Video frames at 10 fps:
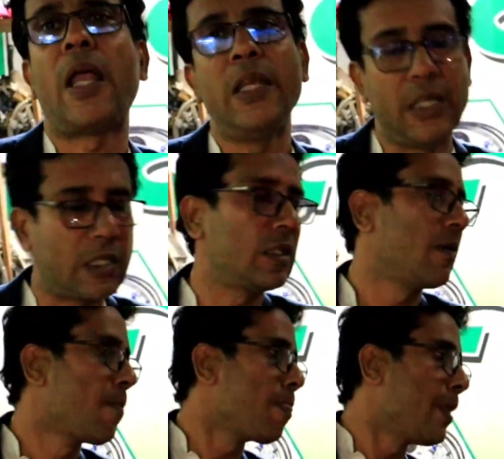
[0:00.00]
মালিক
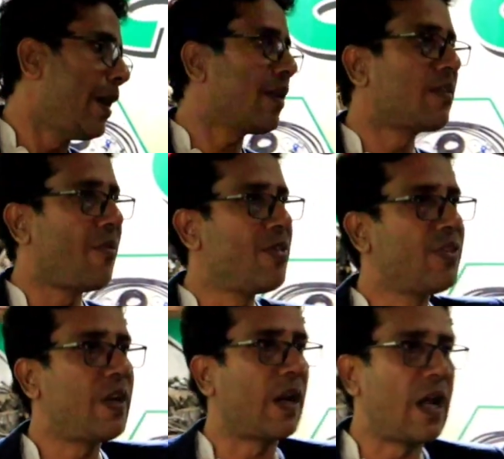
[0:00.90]
এটা সেভেন
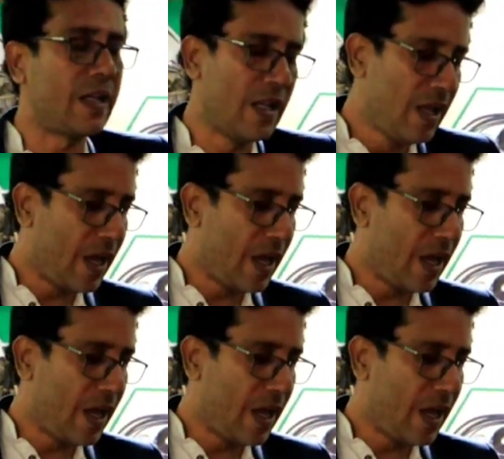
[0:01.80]
সিটার গাড়ি